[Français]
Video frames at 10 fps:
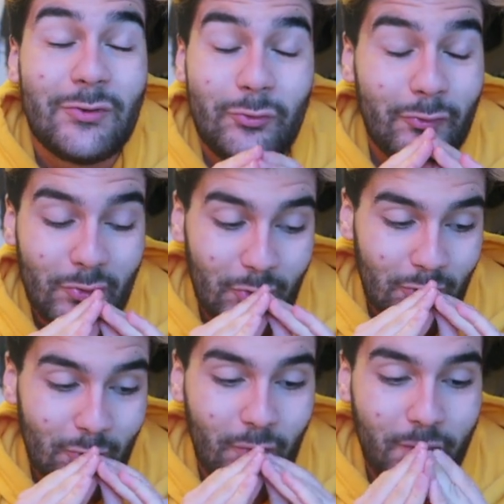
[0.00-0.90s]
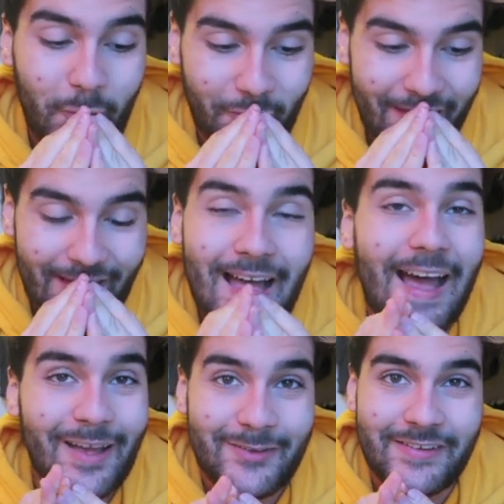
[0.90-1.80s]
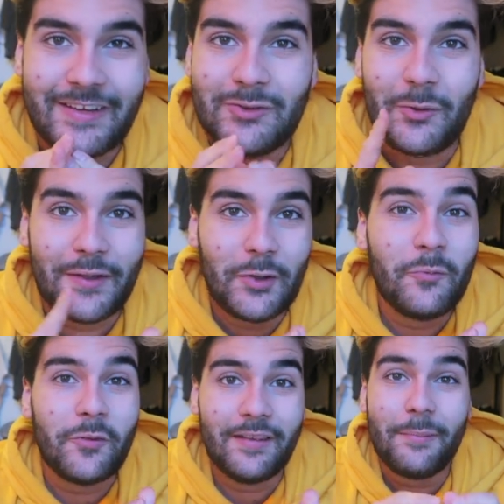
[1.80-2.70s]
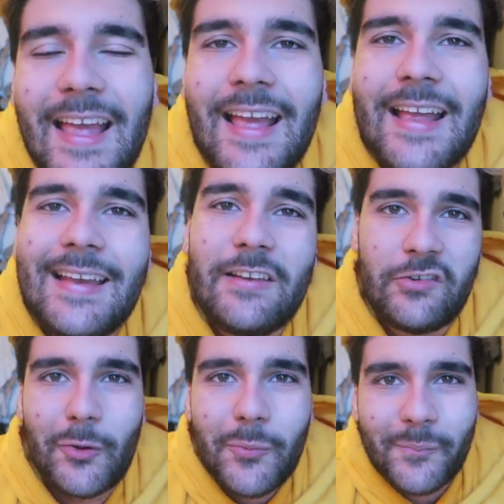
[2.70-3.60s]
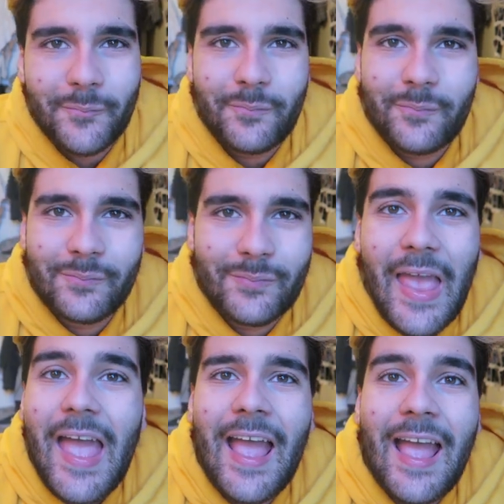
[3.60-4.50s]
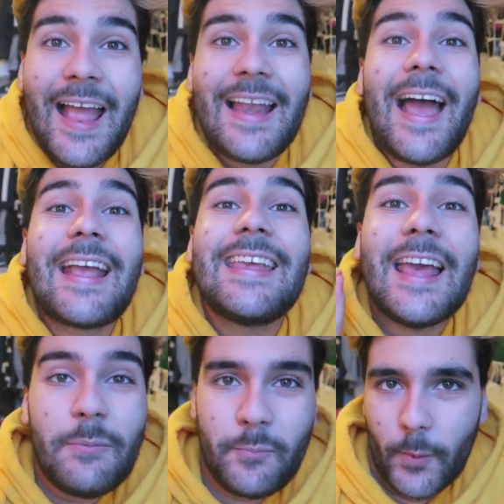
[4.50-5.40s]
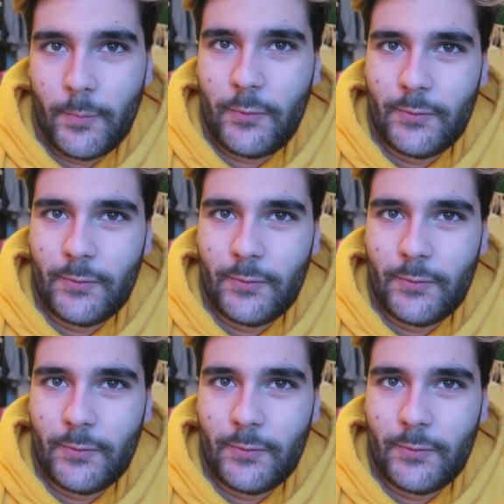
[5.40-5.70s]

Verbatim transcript: je sens que je vais me faire arracher dans les commentaires. Les gens, la K-pop.